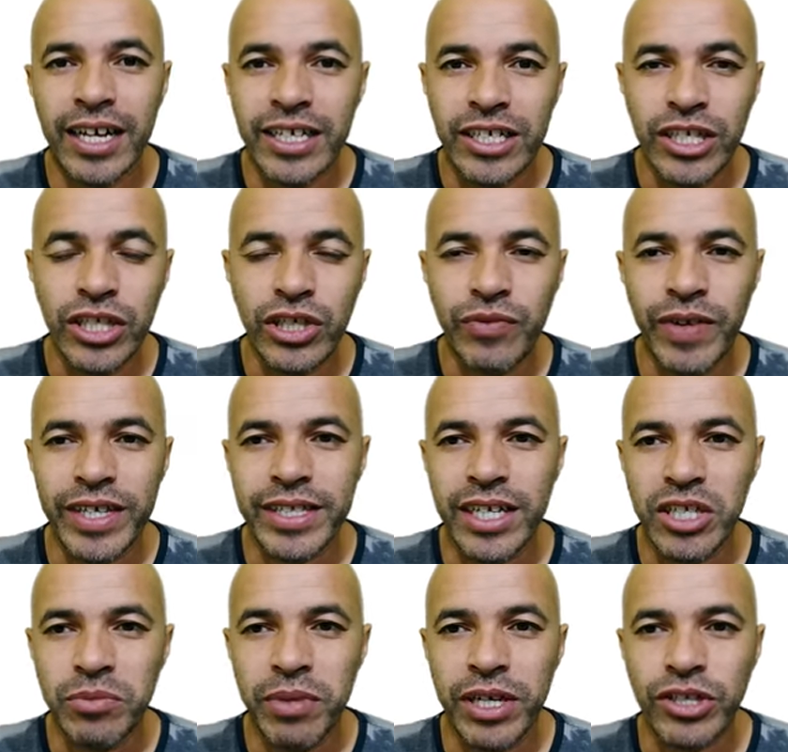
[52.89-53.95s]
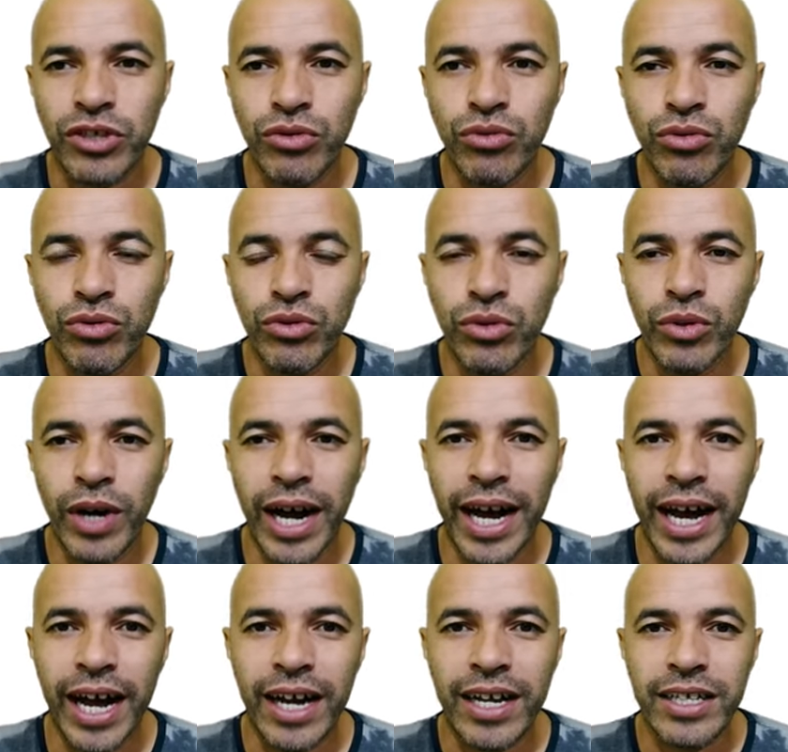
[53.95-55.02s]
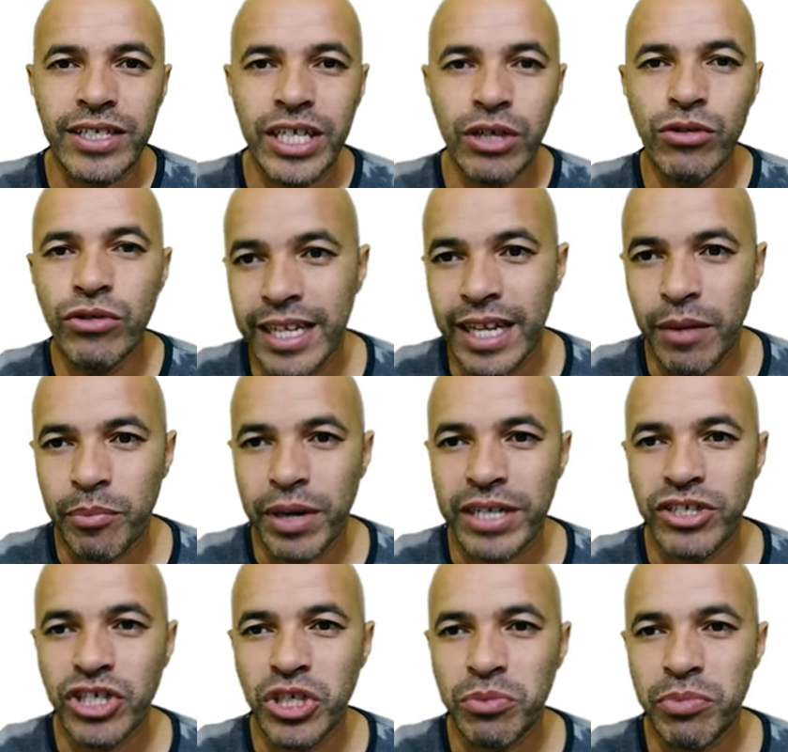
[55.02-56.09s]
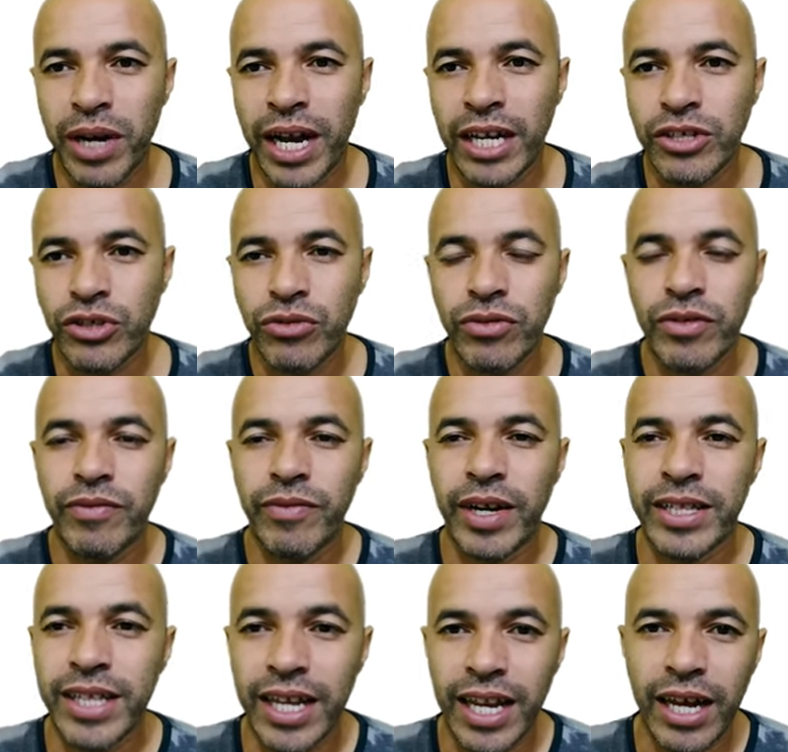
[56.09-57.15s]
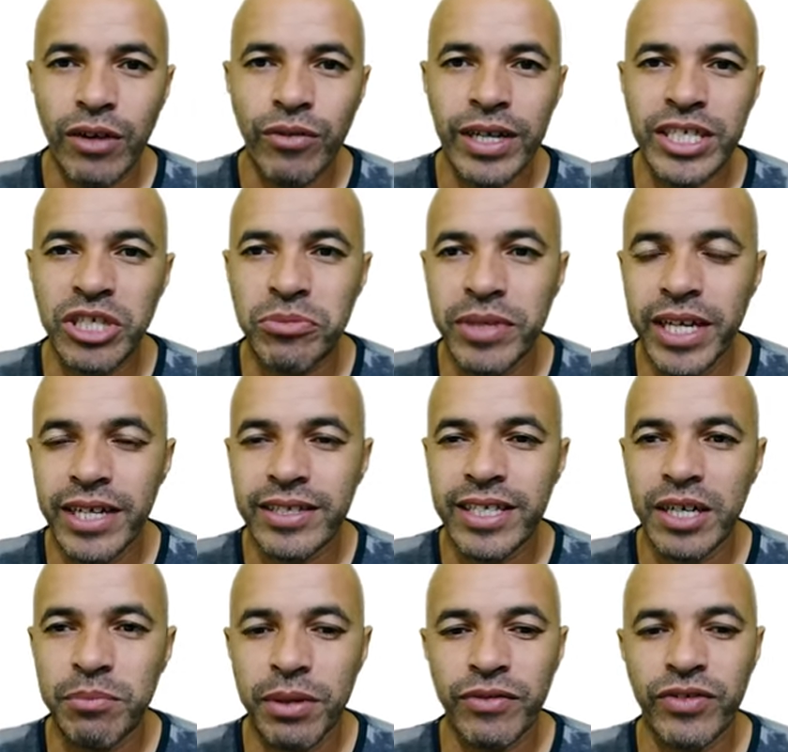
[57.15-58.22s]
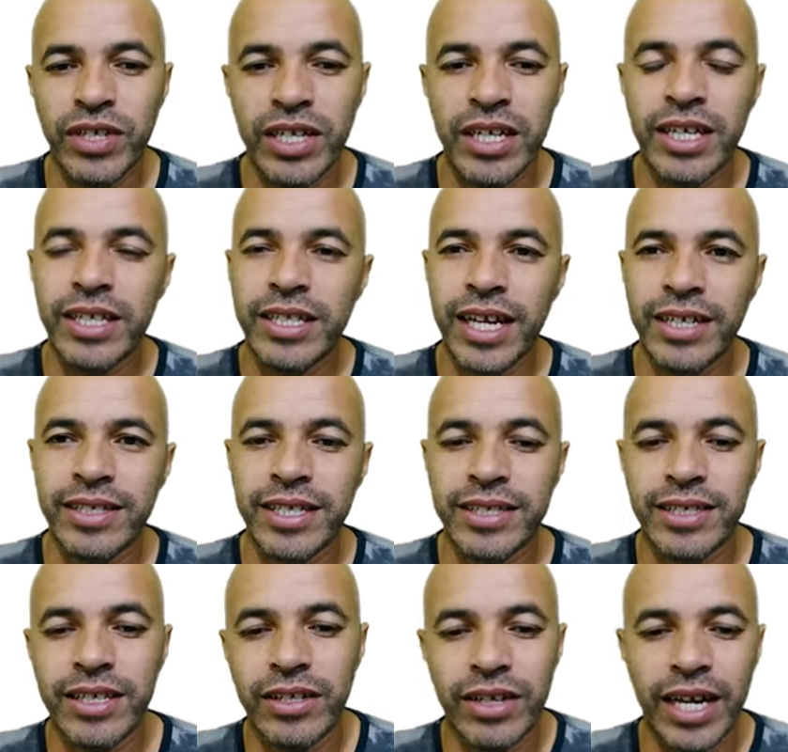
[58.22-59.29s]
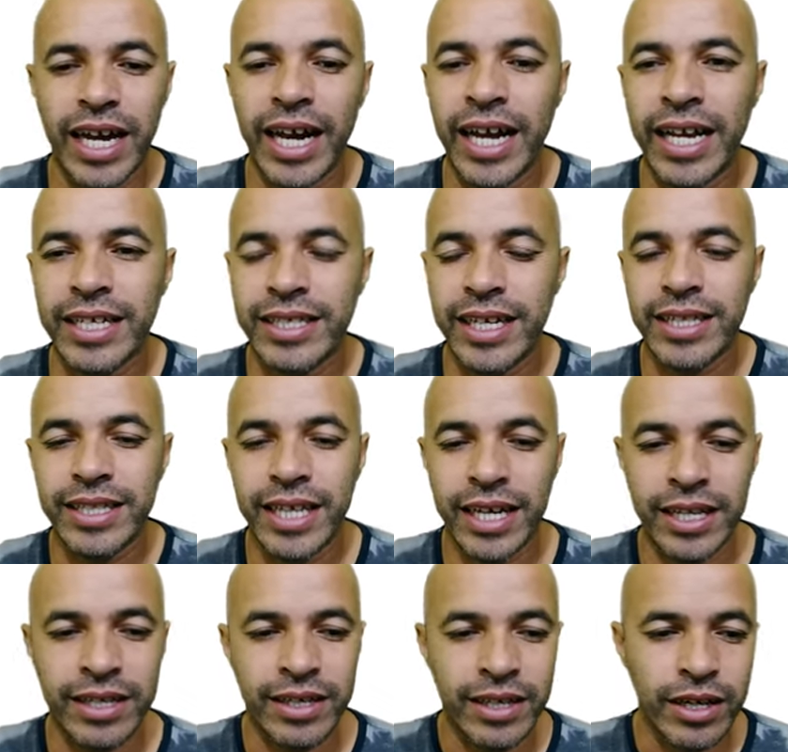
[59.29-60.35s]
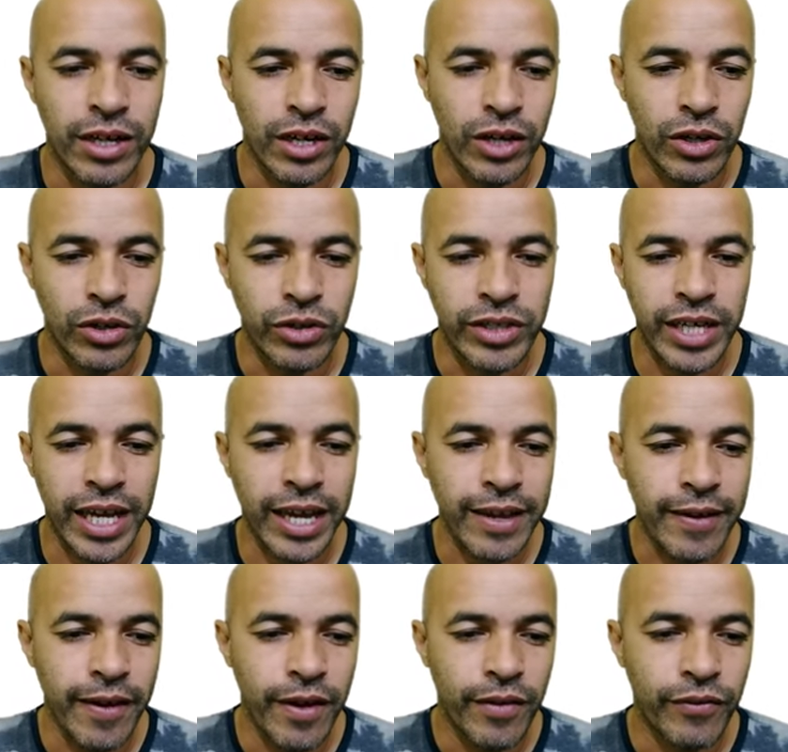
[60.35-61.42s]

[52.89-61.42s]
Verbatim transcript: Isso vai estar debaixo do HGU. Né? Na parte de baixo vai estar lá o admin e a senha para você estar acessando a essa tela, ok?